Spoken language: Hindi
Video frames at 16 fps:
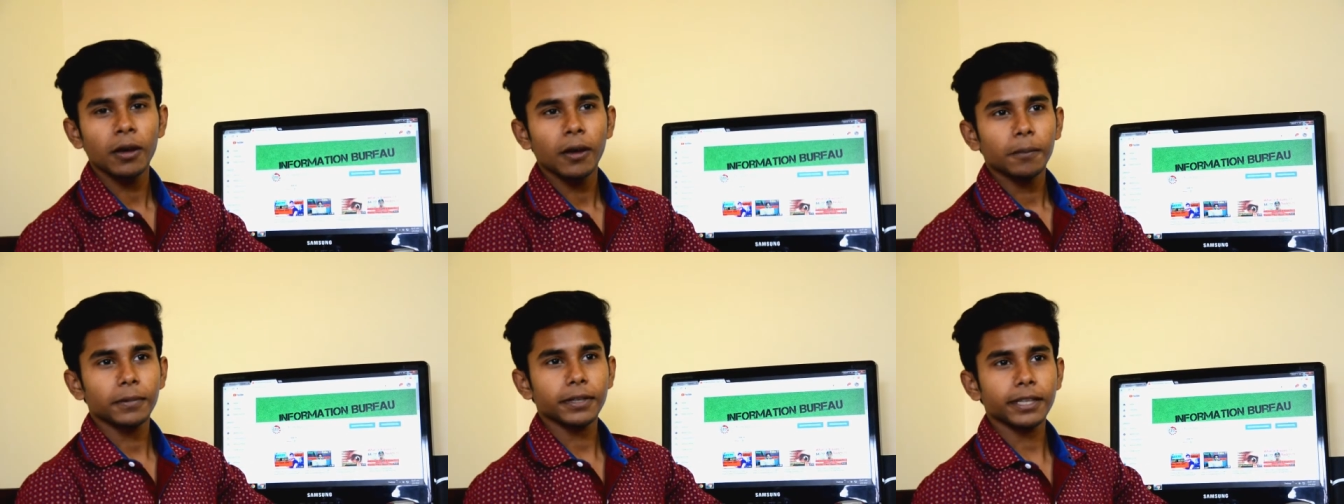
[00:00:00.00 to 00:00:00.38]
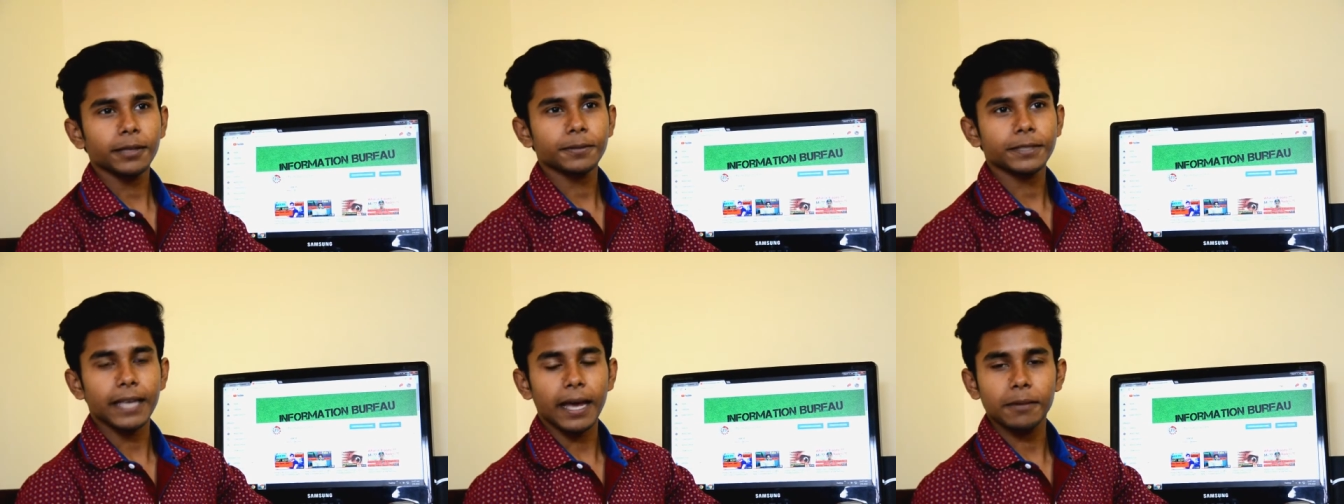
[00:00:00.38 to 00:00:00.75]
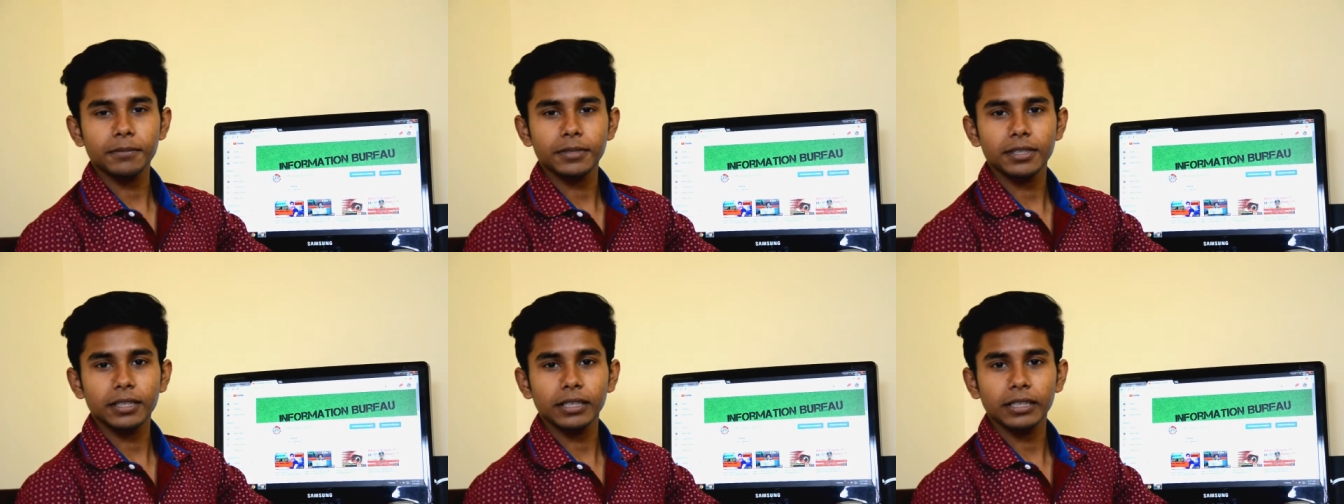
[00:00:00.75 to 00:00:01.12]
मतलब
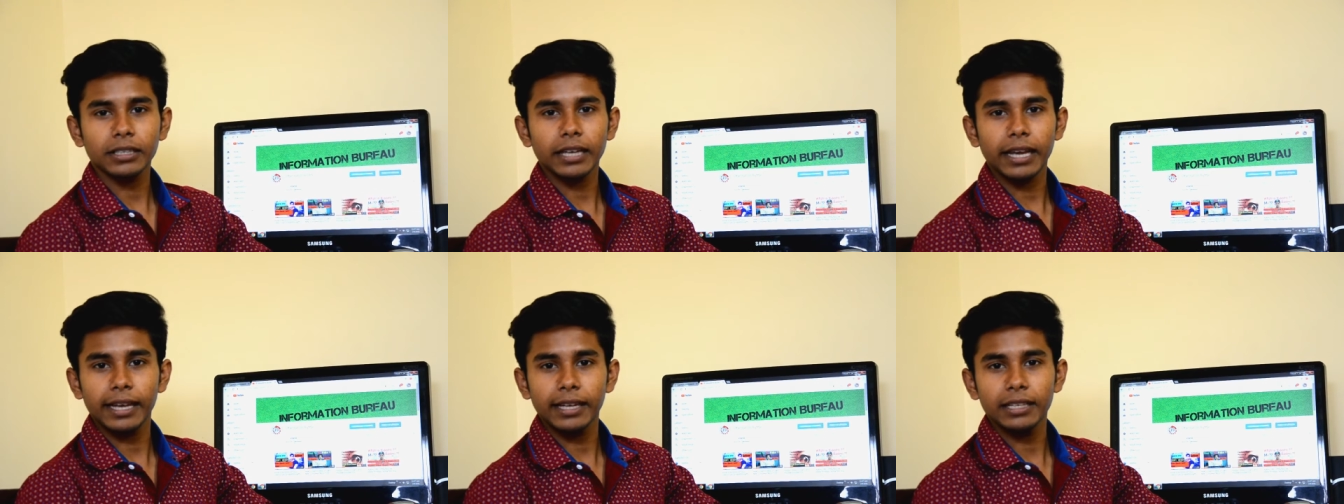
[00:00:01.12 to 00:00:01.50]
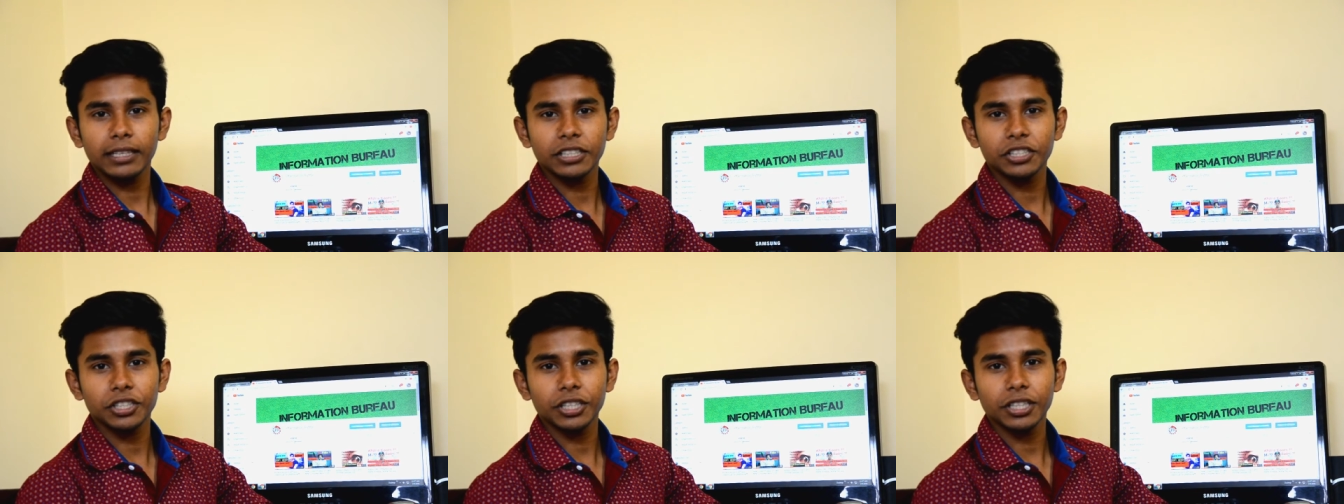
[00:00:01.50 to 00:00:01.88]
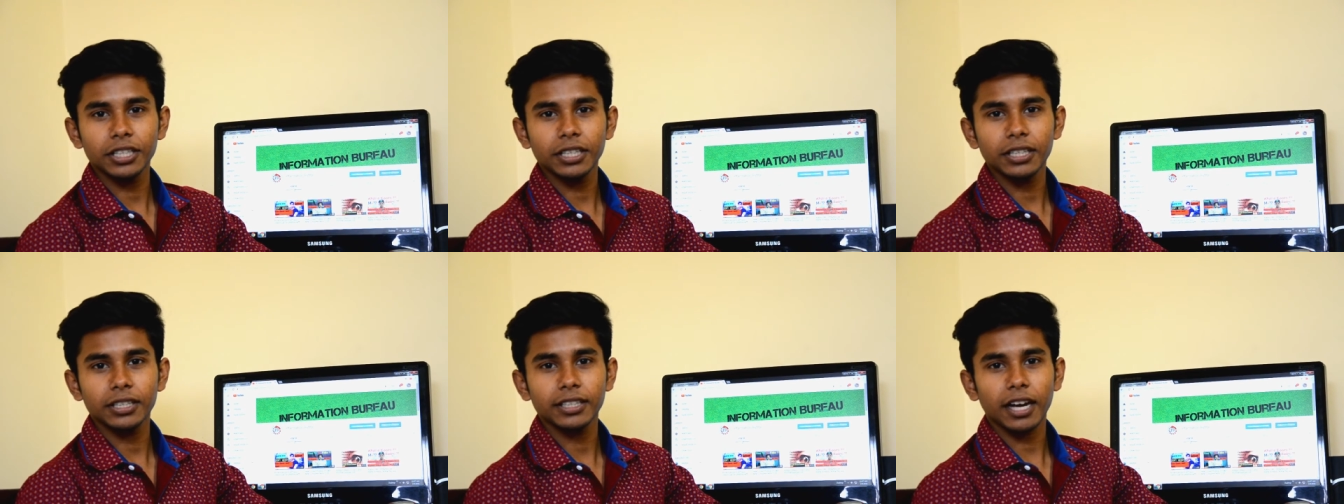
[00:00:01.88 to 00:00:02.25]
सैमसंग
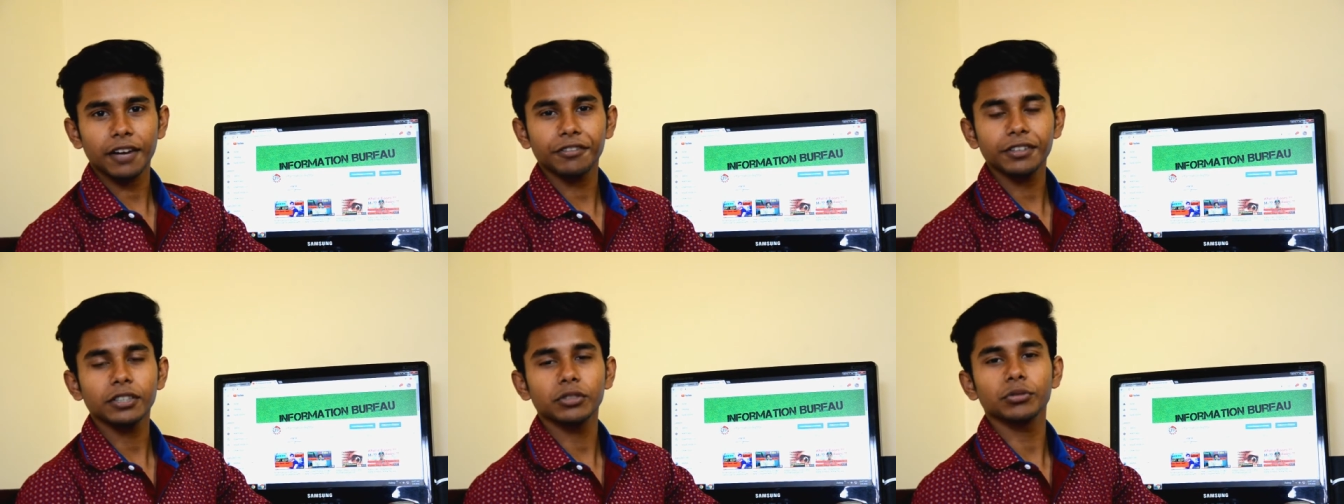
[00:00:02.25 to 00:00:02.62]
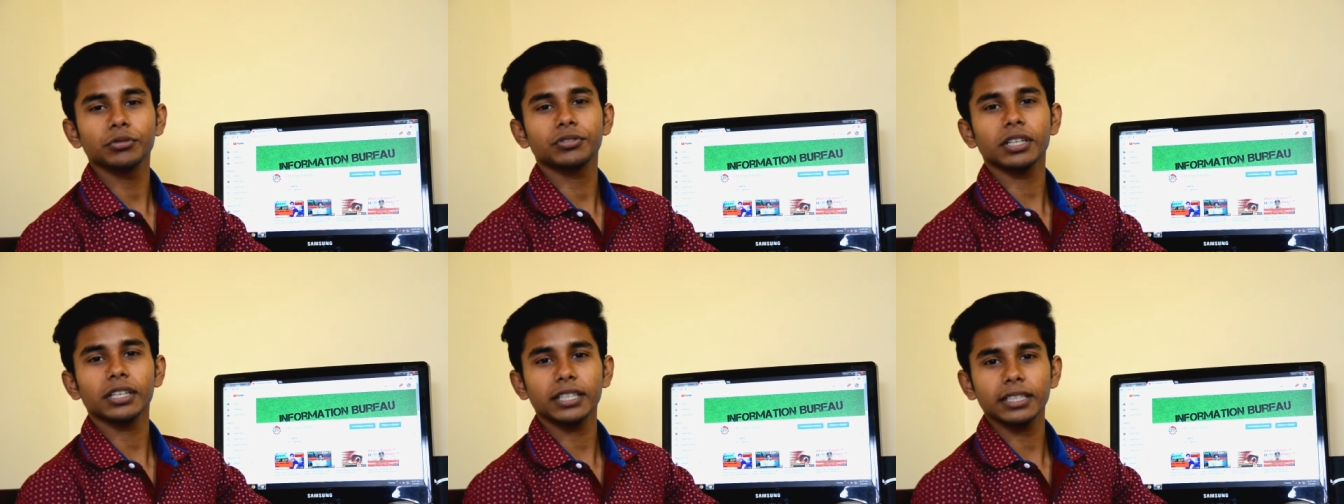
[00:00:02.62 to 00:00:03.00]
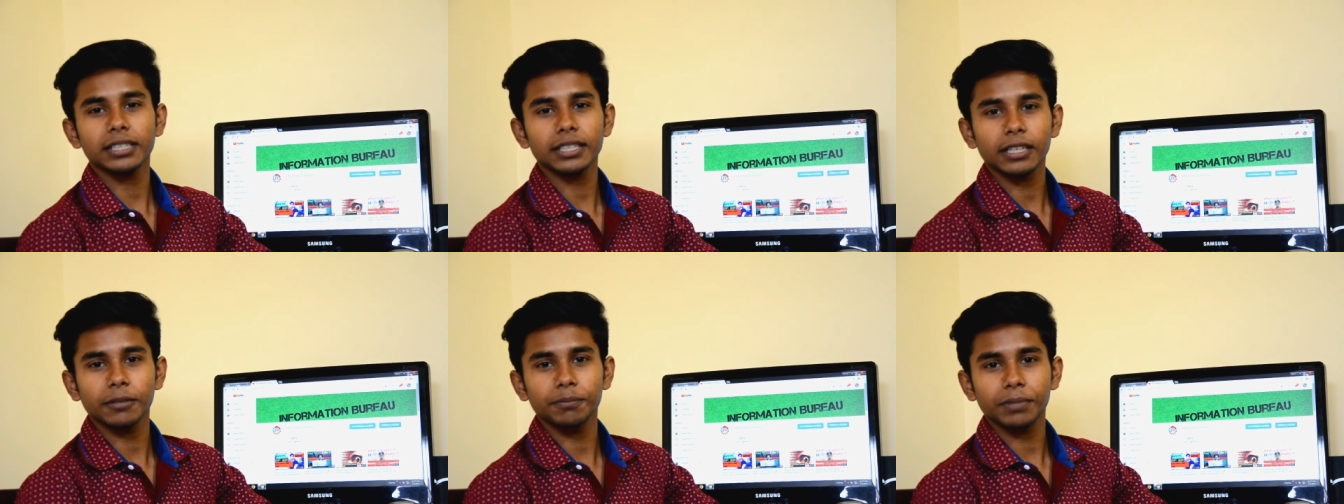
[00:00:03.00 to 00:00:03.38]
एल या फिर दूसरे किसी
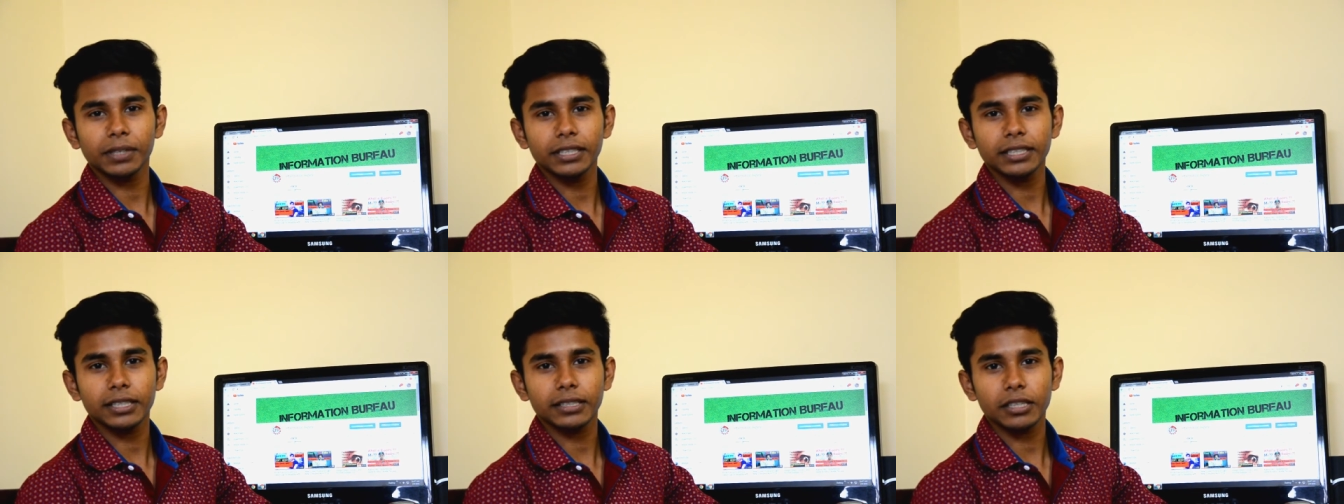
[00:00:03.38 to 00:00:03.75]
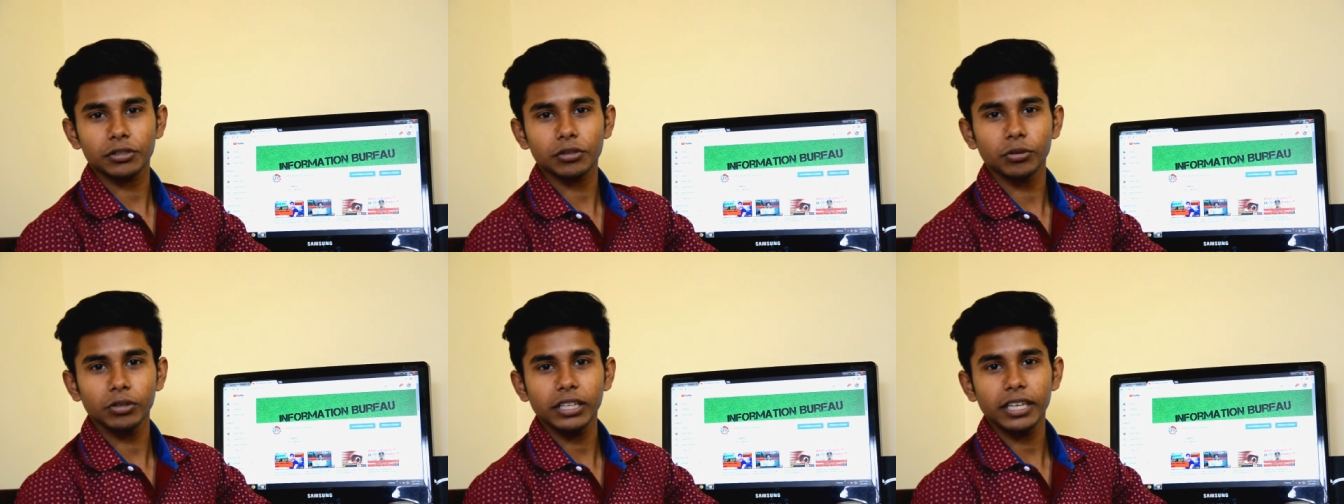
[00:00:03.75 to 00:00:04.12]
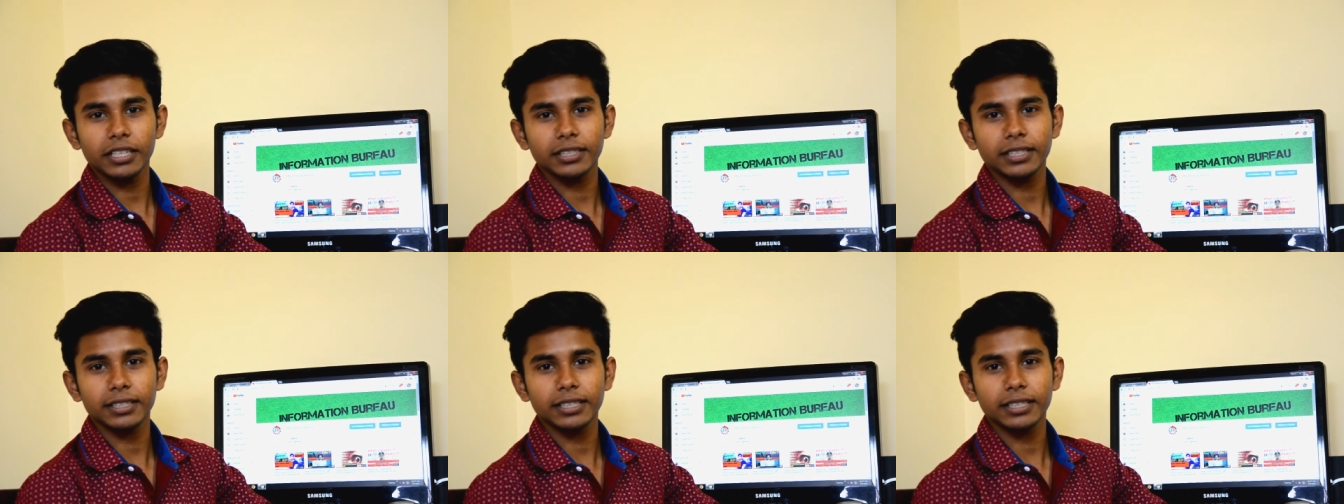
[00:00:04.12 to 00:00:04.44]
कंपनी जैसे सोनी एच